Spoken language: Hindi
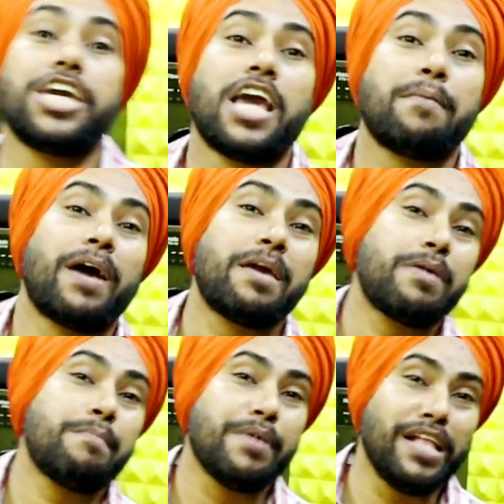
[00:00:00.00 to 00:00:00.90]
ई एम आई
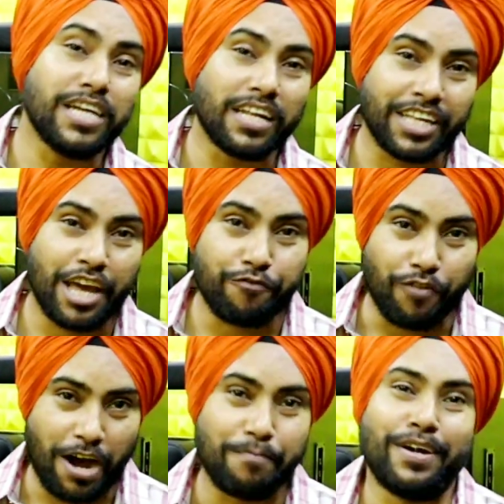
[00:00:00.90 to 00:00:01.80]
पे मिल जाते हैं
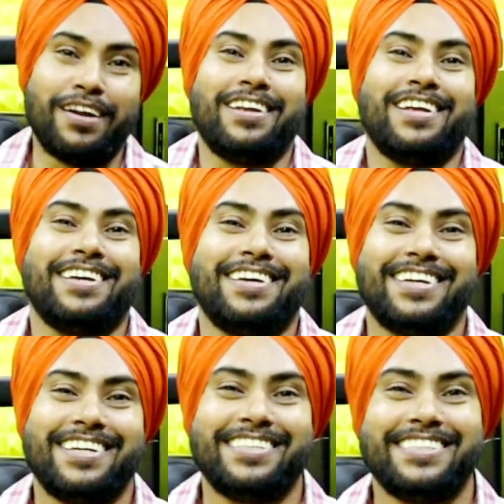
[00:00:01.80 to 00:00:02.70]
वहां पर
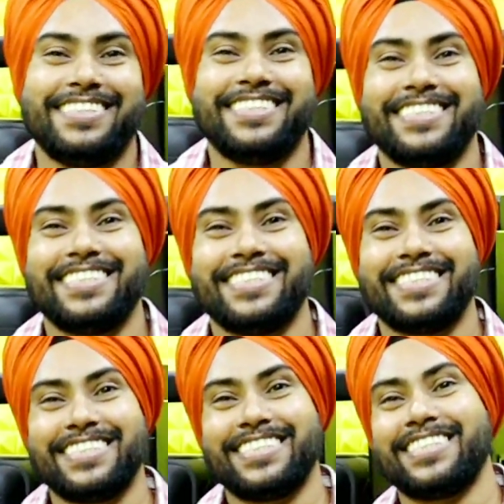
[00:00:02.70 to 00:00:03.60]
क्या बात है पाजी
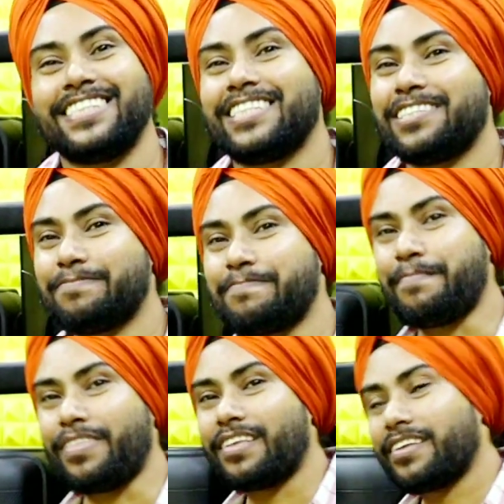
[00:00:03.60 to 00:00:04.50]
इसका
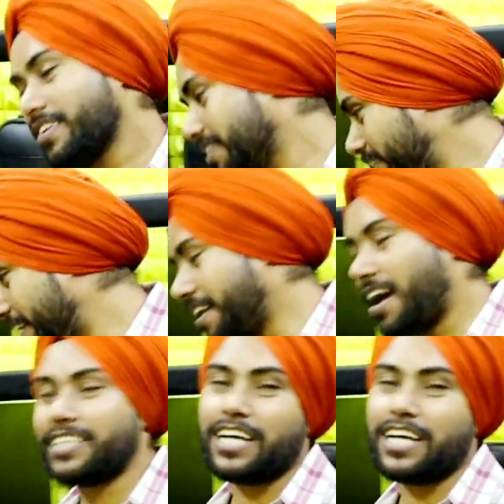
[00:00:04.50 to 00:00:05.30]
प्राइस नहीं बताया आपने तेरह